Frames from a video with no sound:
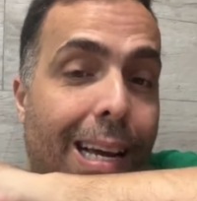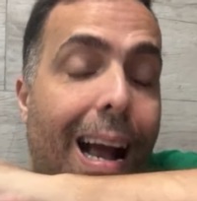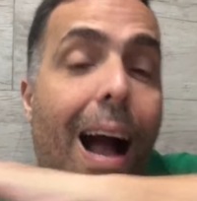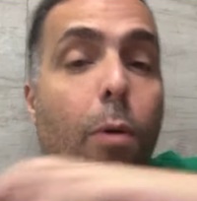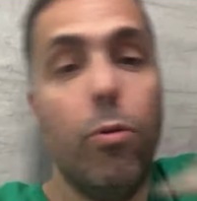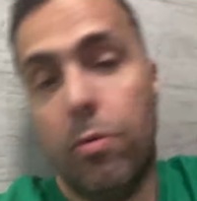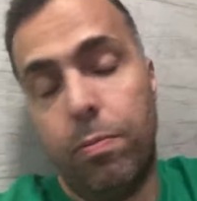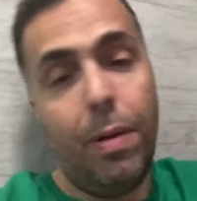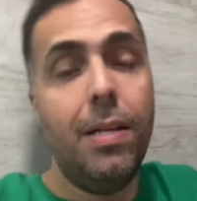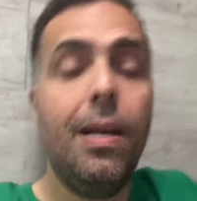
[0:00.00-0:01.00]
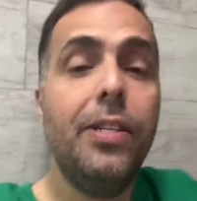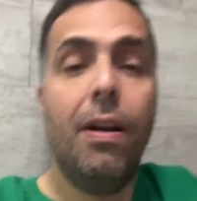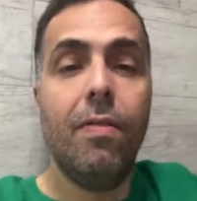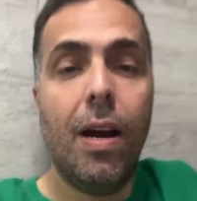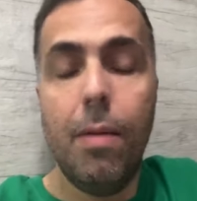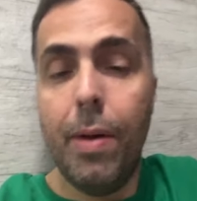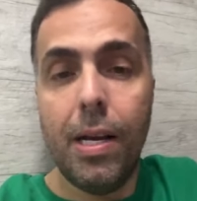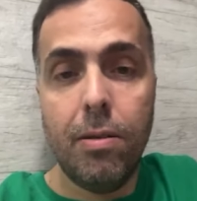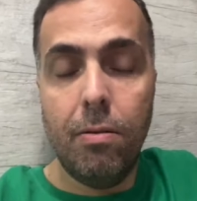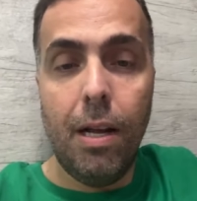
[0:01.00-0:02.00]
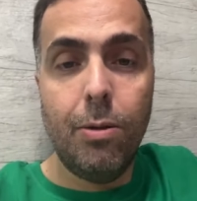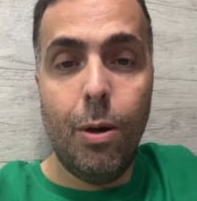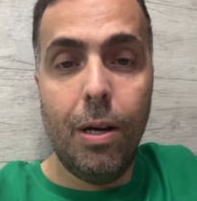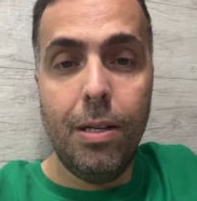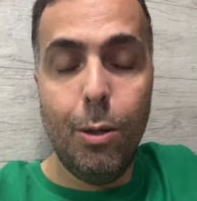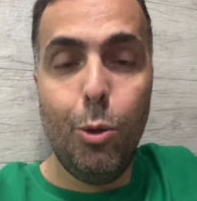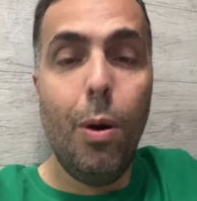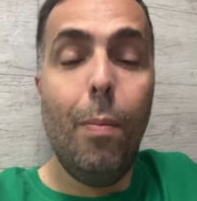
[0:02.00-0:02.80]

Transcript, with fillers: um caos, porque eles achavam que a liberação das drogas ia ser